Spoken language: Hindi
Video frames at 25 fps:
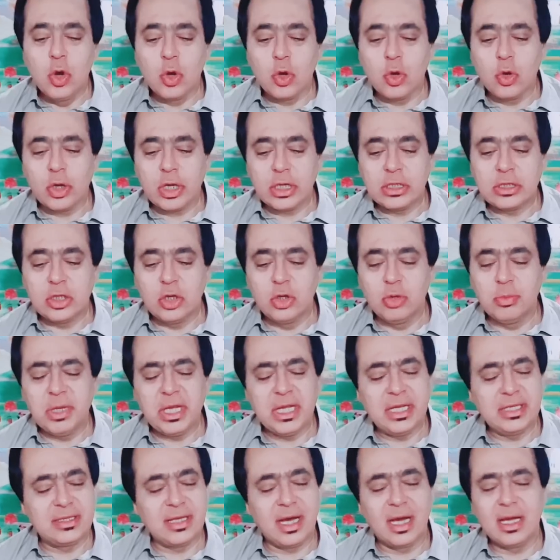लोगों के दिलों
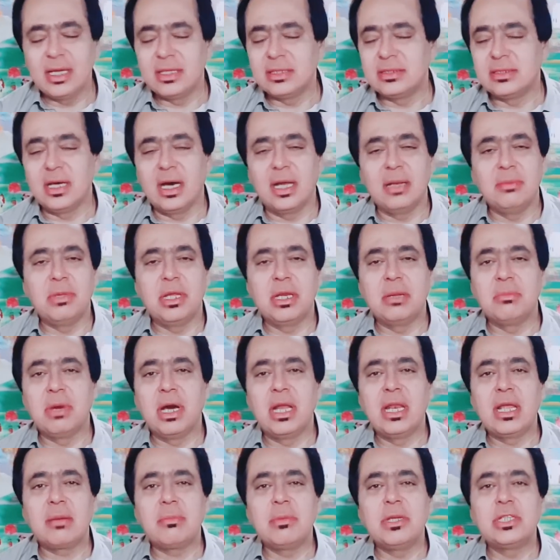में हिदायत डाल मेरे
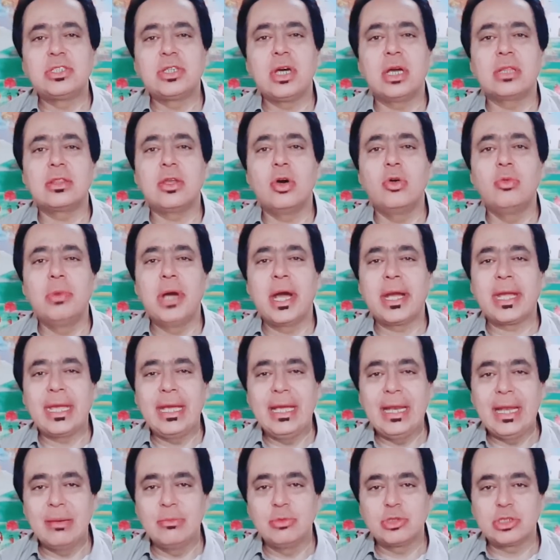मालिक मैं चाहता हूँ मैं
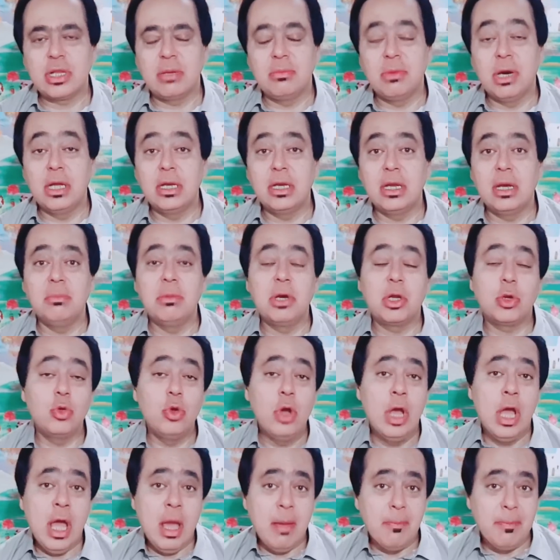अकेला मुसलमान ना मरूँ
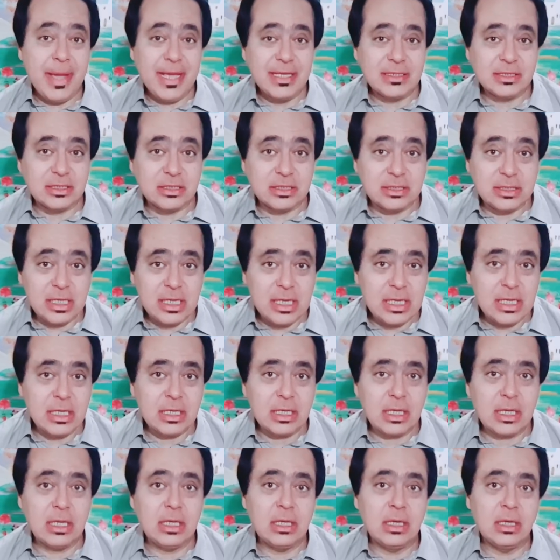मैं इस दीन
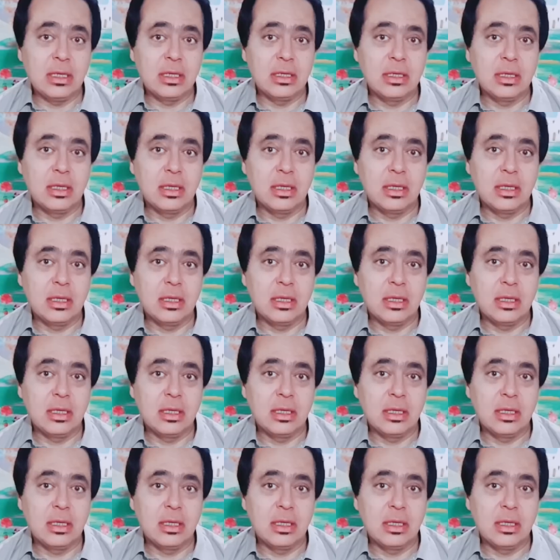की